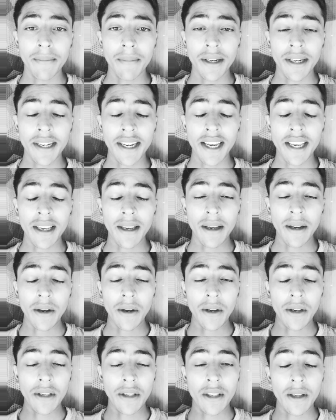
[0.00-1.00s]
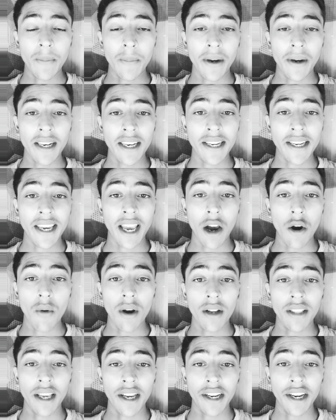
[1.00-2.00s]
में के से पहले क्या
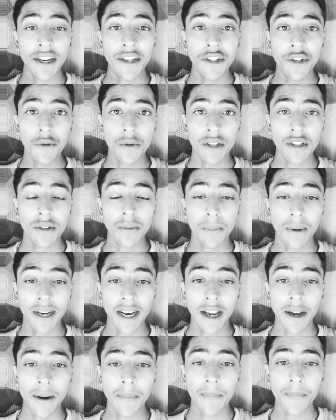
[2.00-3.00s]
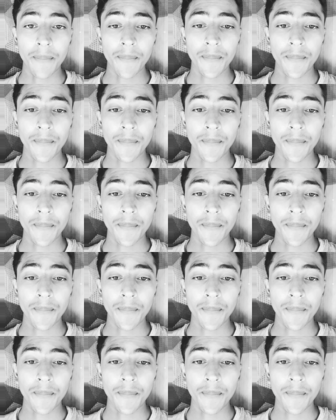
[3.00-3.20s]
हुआ था कि यूनिवर्स बना